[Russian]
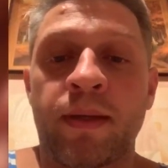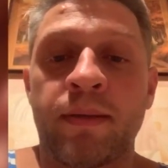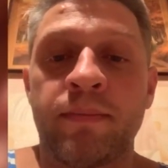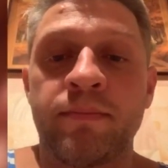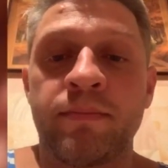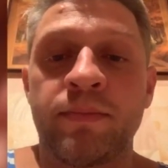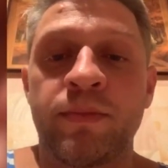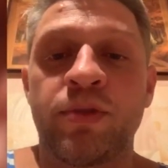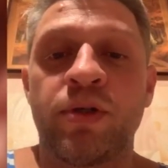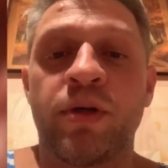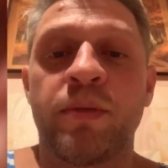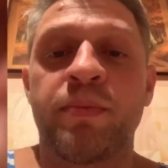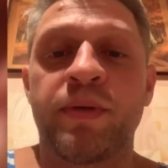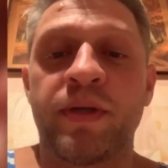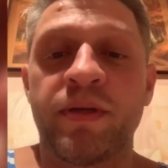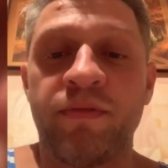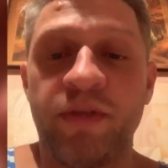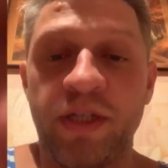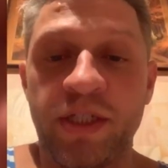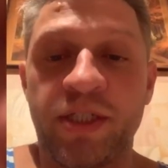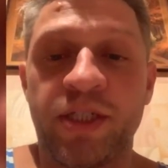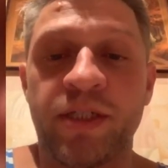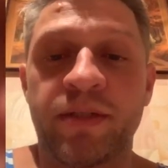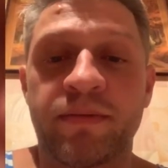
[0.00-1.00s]
Добрый
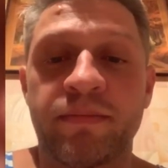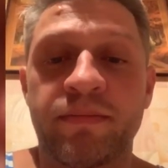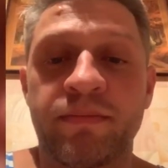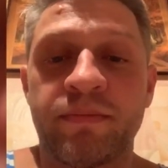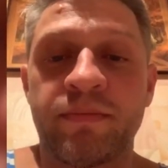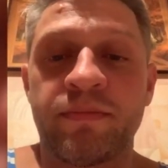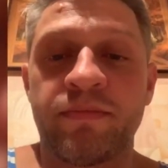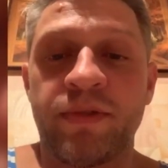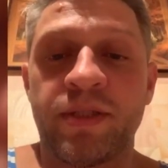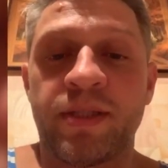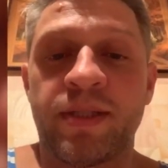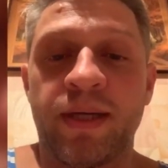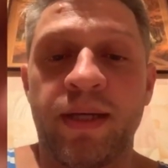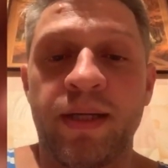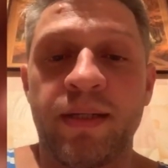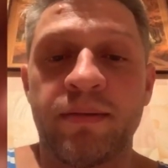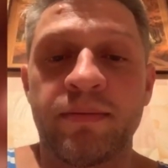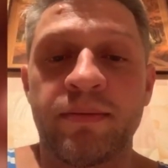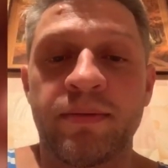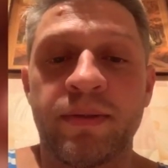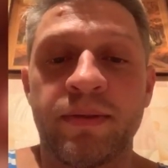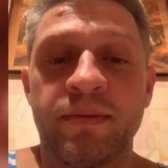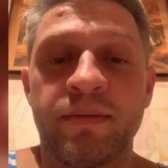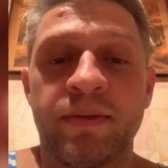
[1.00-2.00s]
вечер, Виталь.
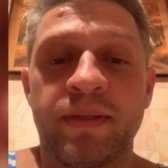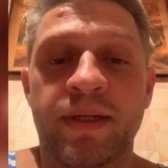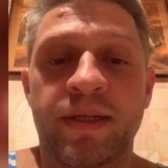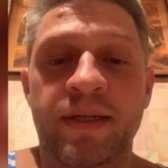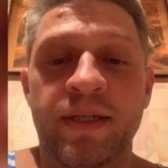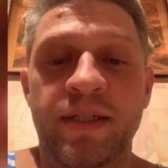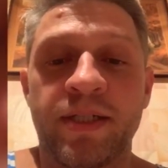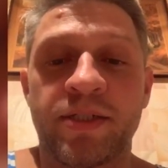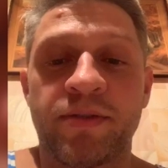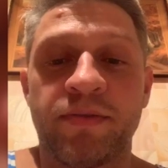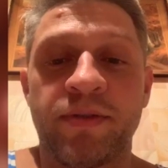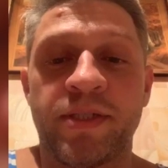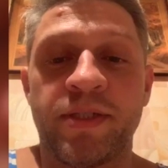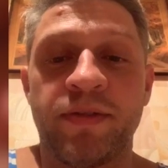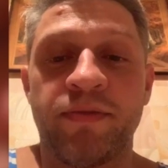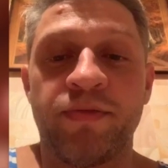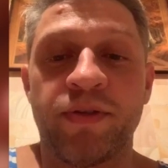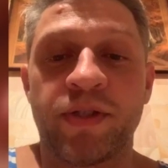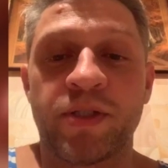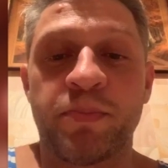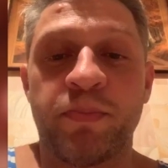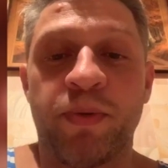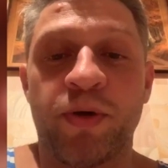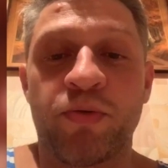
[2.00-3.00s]
Наконец весь
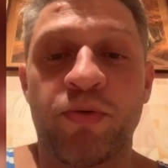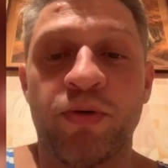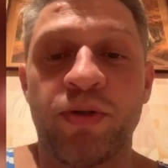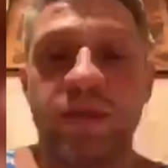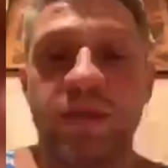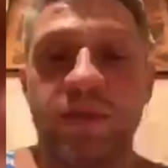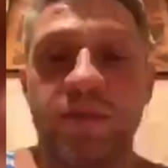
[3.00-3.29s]
эфир спокойно